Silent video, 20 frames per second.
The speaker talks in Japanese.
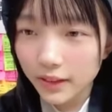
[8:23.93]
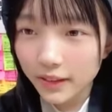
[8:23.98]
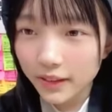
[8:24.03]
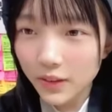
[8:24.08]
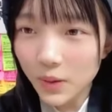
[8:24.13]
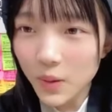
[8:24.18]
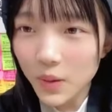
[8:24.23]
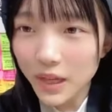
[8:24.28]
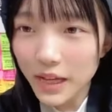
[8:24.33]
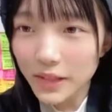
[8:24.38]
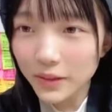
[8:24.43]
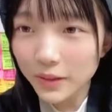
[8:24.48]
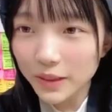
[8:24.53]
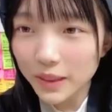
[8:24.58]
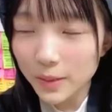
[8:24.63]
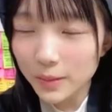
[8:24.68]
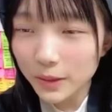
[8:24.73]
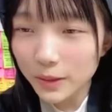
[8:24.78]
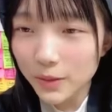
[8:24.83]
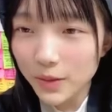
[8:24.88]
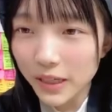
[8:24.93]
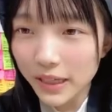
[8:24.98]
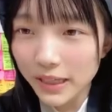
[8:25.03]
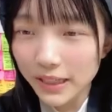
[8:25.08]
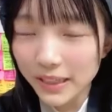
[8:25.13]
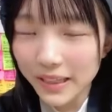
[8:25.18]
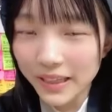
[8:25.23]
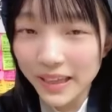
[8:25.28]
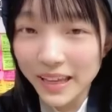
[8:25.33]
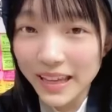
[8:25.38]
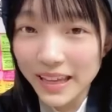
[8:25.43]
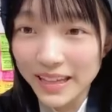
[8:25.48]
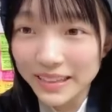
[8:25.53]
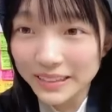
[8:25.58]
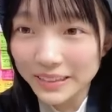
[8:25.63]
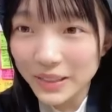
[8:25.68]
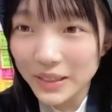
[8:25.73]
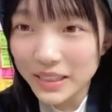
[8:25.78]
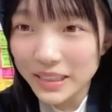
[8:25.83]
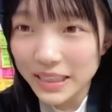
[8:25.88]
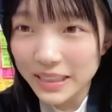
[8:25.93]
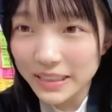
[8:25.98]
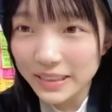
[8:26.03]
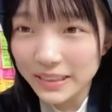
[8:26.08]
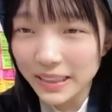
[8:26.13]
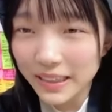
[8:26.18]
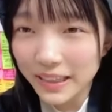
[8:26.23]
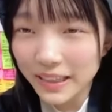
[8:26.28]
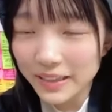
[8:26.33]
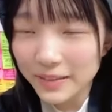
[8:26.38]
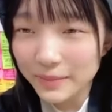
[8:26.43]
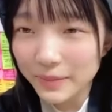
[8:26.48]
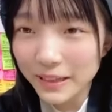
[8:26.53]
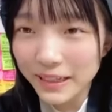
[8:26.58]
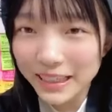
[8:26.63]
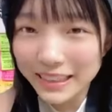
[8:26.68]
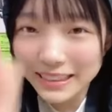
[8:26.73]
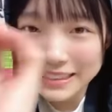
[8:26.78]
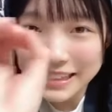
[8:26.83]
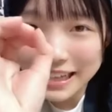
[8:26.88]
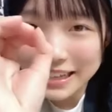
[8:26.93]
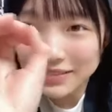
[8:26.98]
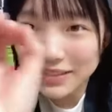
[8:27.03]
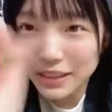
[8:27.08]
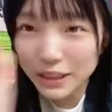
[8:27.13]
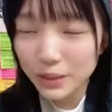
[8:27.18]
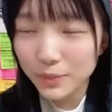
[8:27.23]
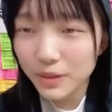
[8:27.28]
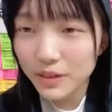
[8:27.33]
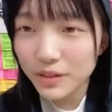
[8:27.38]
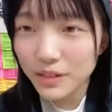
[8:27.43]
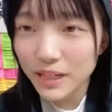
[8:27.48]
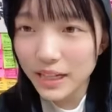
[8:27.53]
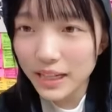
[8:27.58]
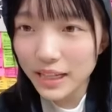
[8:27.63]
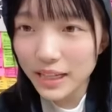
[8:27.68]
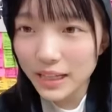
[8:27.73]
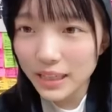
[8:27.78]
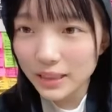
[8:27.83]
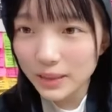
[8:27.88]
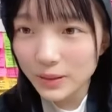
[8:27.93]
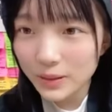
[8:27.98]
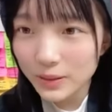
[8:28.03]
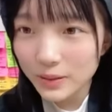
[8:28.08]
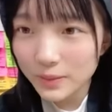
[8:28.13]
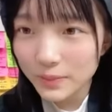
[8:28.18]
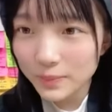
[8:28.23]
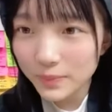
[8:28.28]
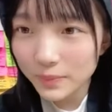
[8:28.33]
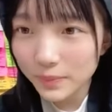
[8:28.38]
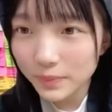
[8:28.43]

今回のは食べた方がいいええー、そうなんじゃ。バリーさん、マシュマロありがとう。